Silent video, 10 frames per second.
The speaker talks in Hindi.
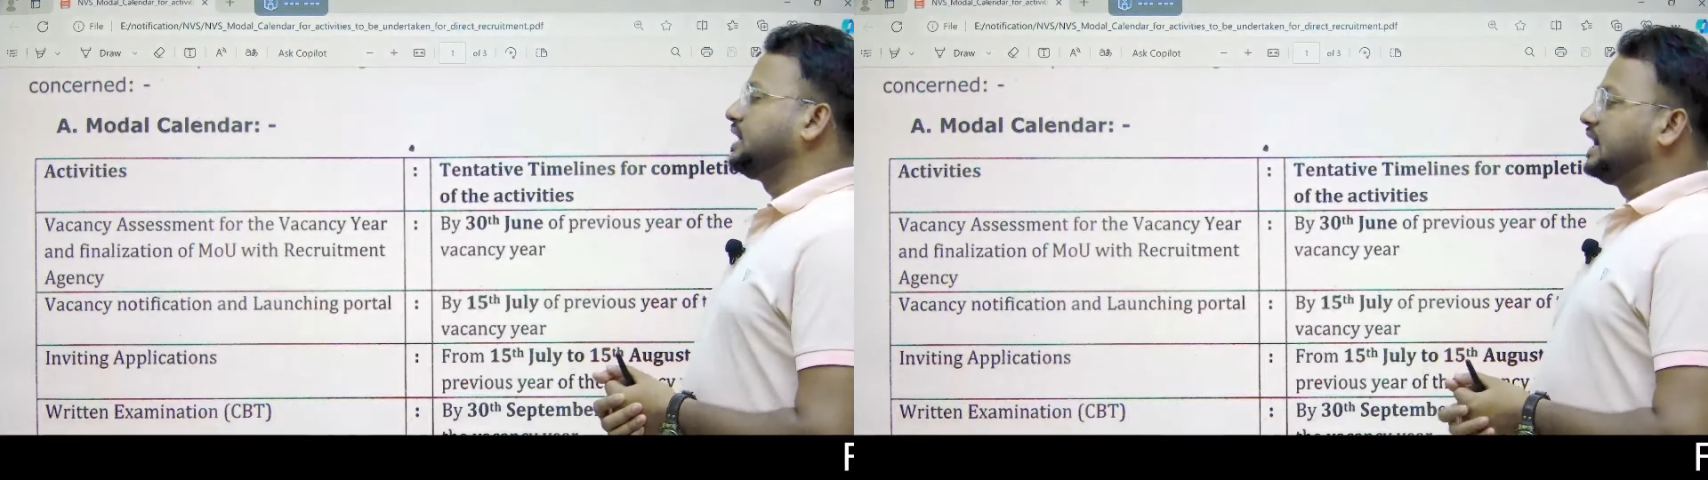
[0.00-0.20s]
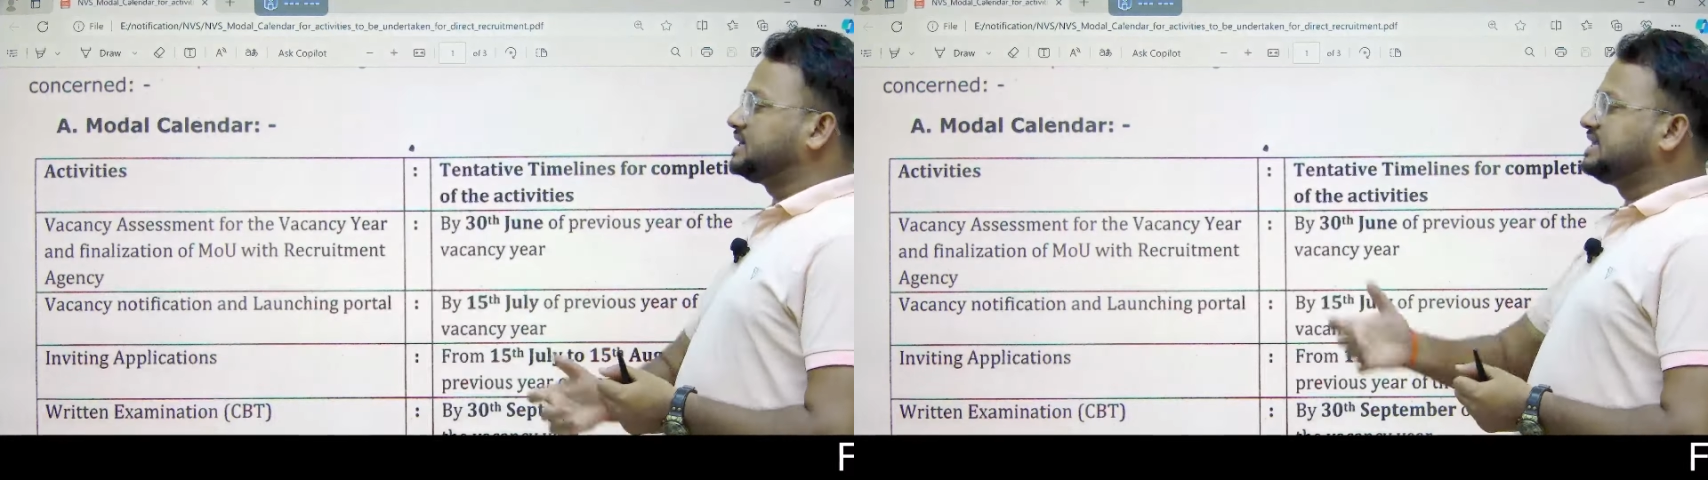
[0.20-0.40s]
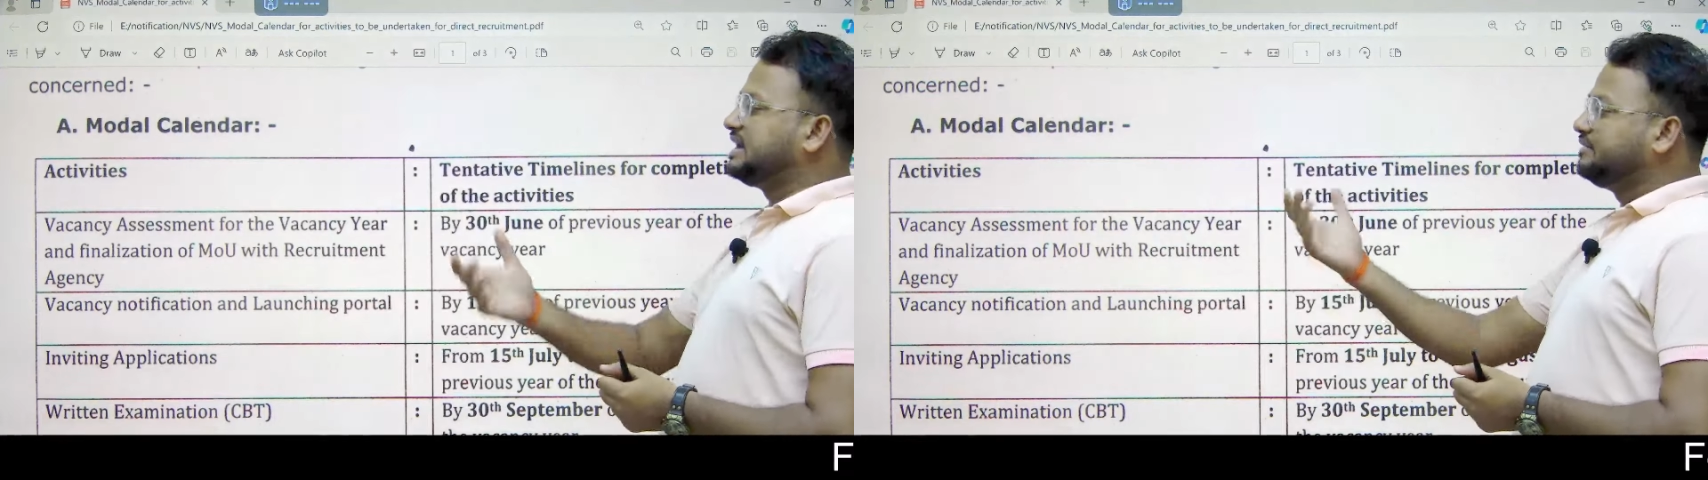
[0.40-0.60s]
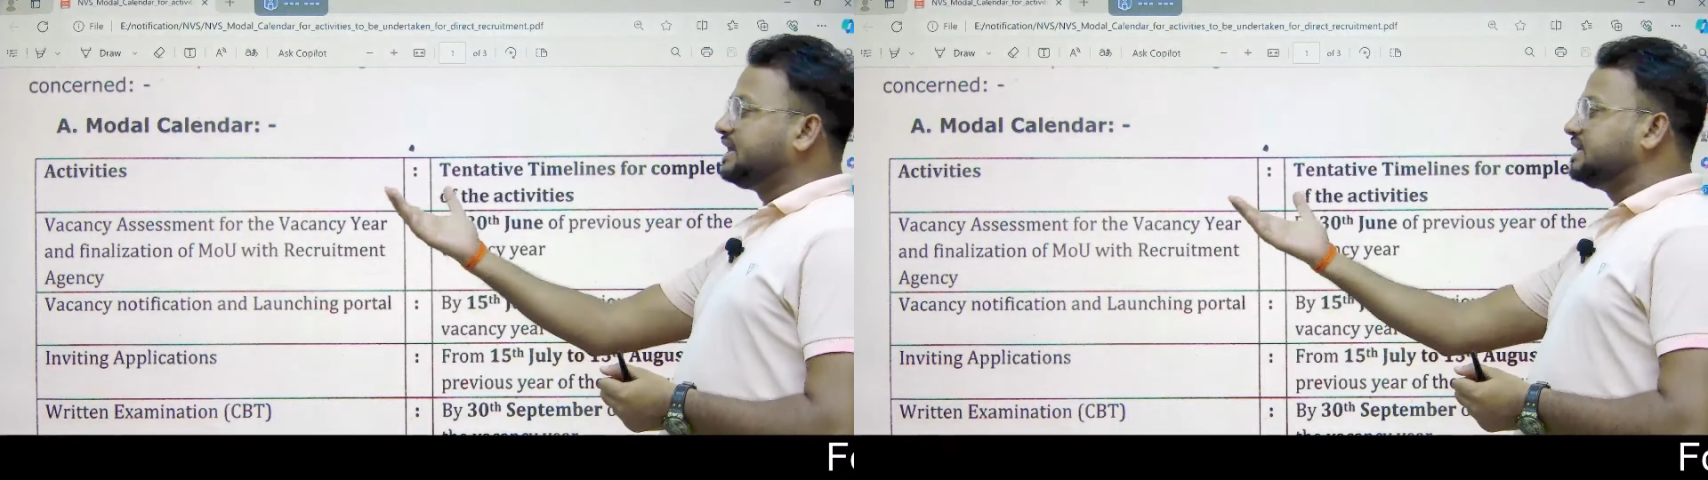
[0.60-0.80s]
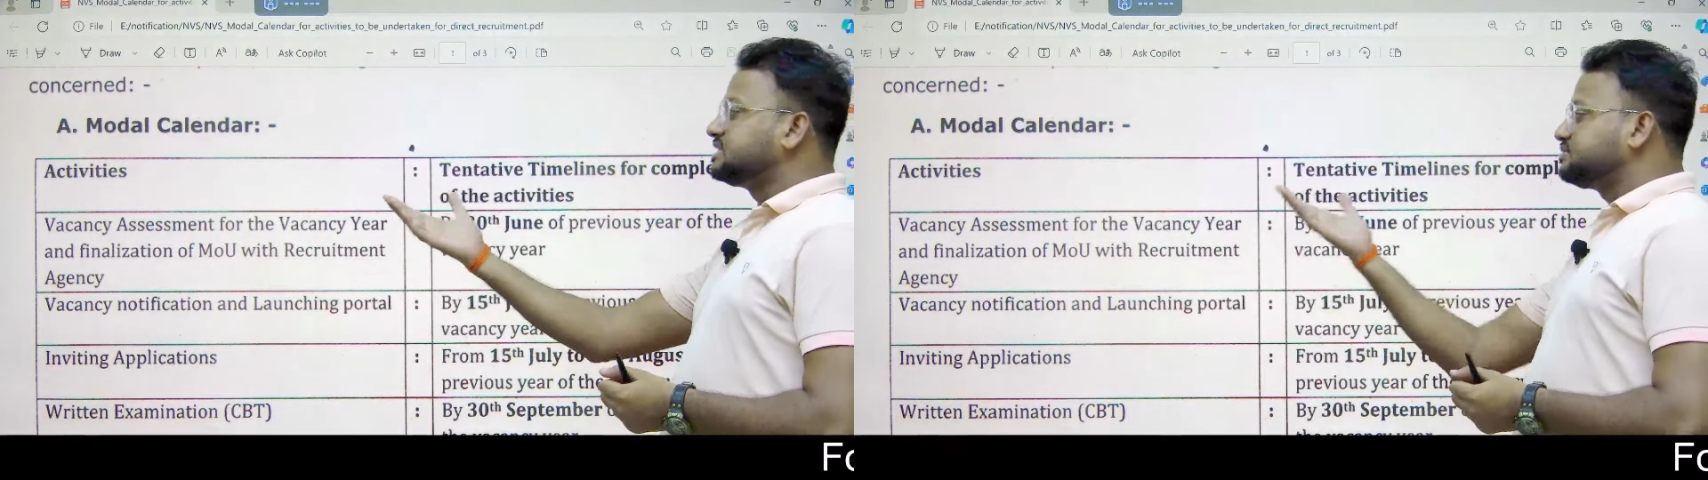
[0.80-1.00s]

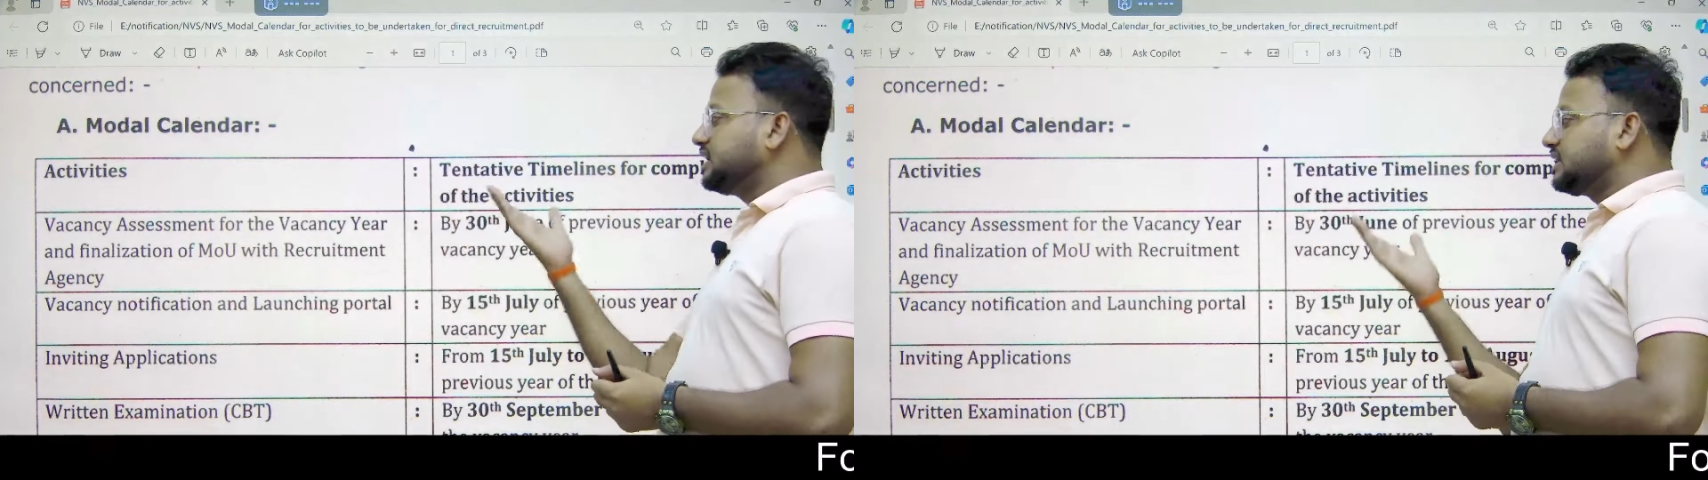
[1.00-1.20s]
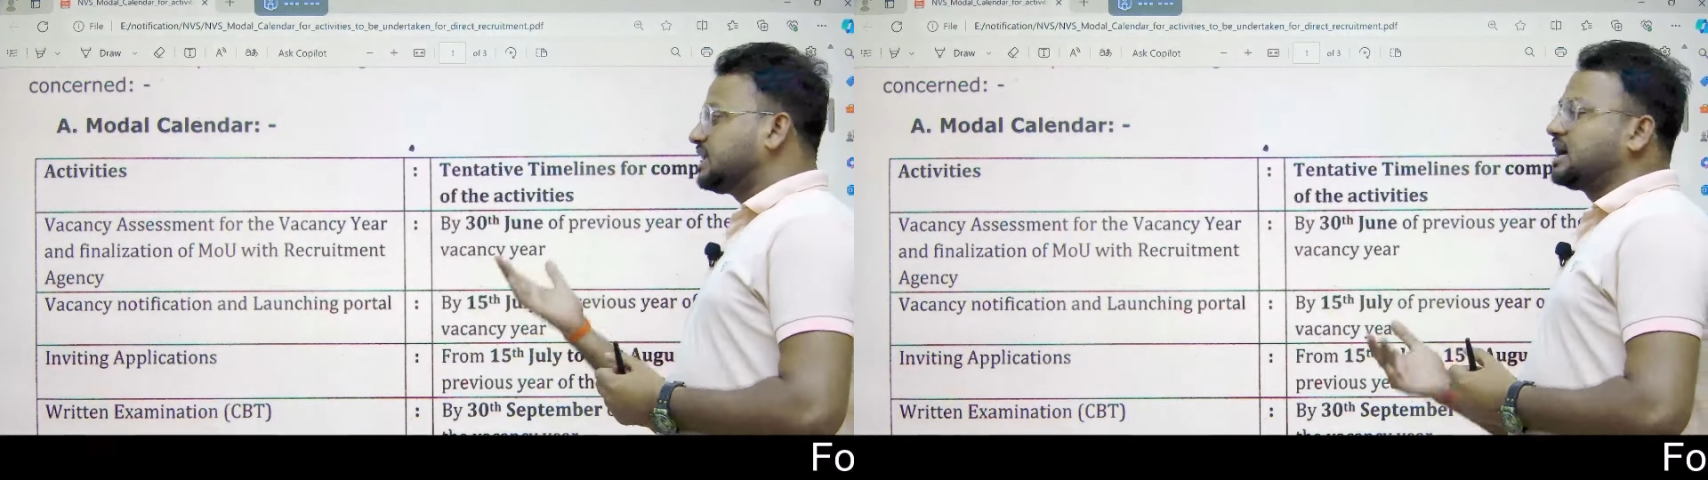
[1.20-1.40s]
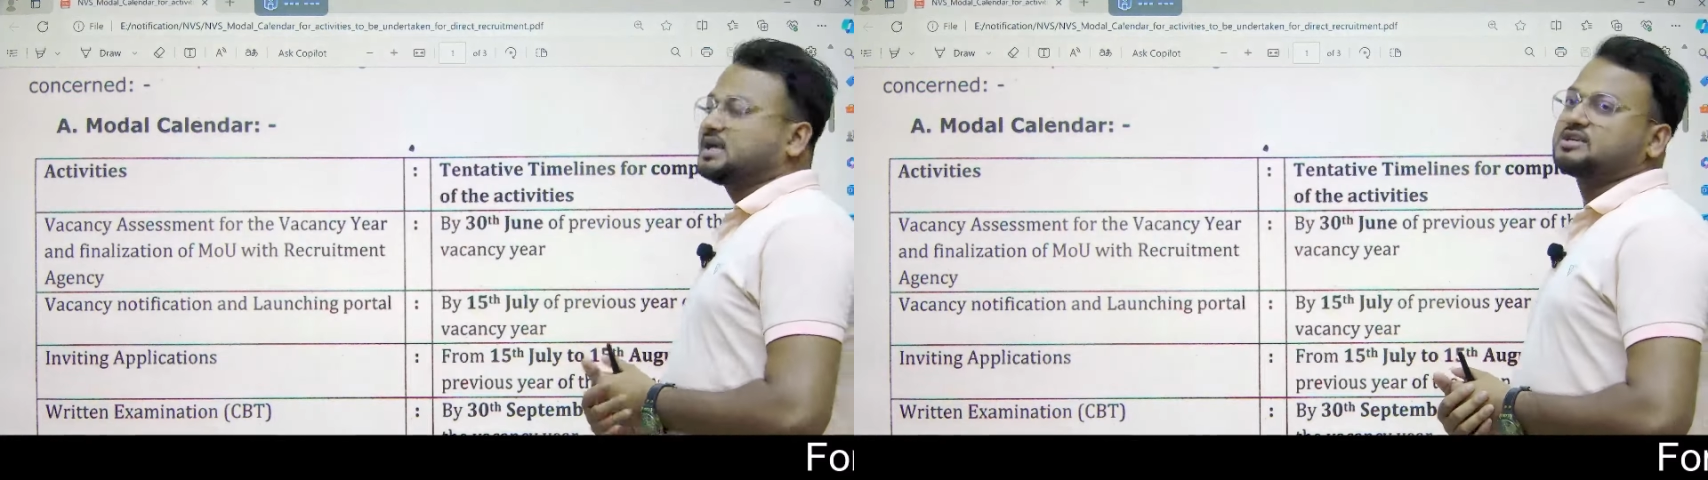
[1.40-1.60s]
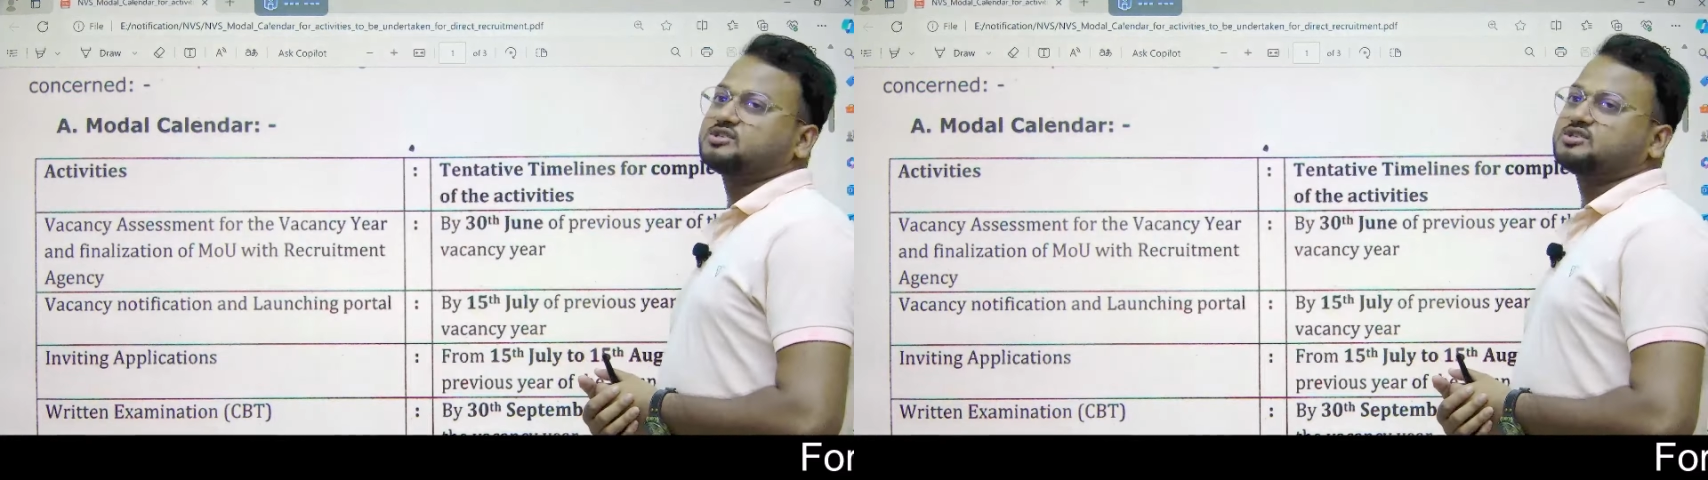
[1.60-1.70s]
एक्टिविटीज में क्या क्या